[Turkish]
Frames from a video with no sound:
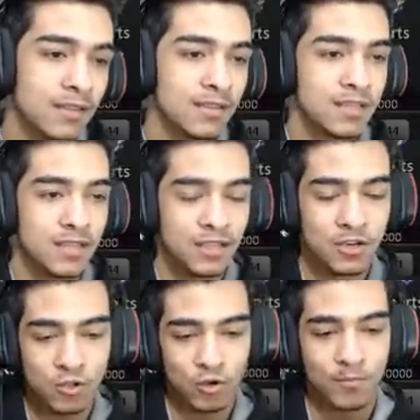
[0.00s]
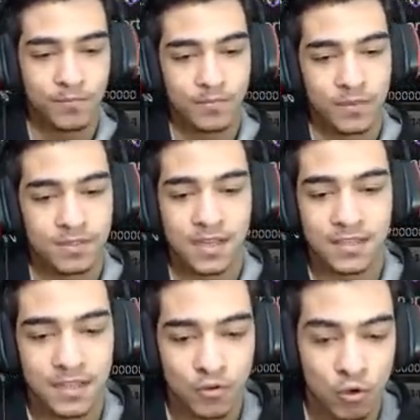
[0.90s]
2'ye deniyorum.
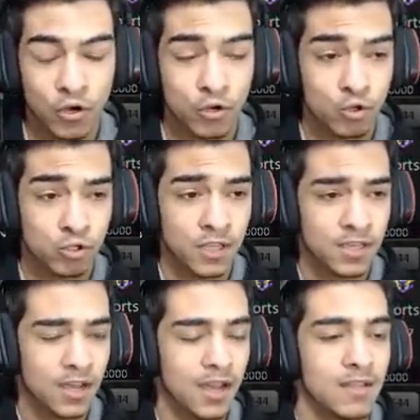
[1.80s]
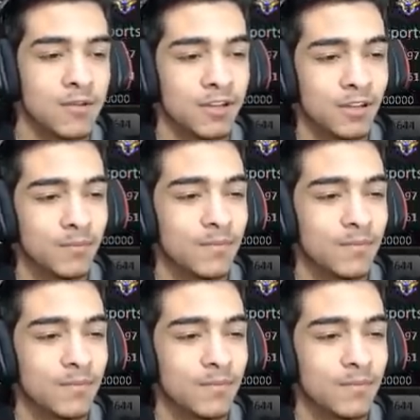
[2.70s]
Zaten oranı yüksek. Hadi bakalım.